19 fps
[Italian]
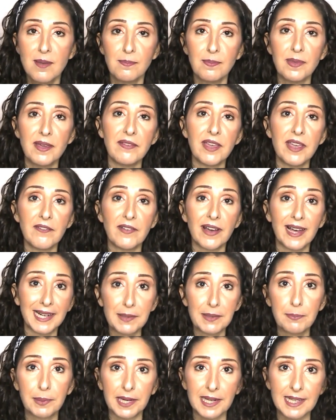mi aveva
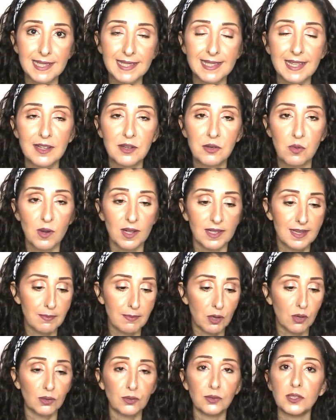ripresa in qualche
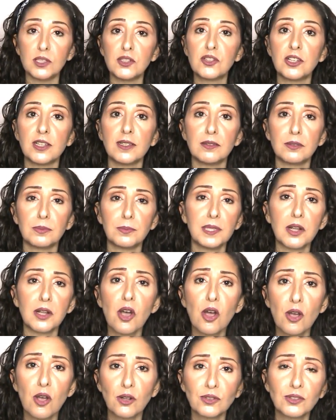modo dicendomi no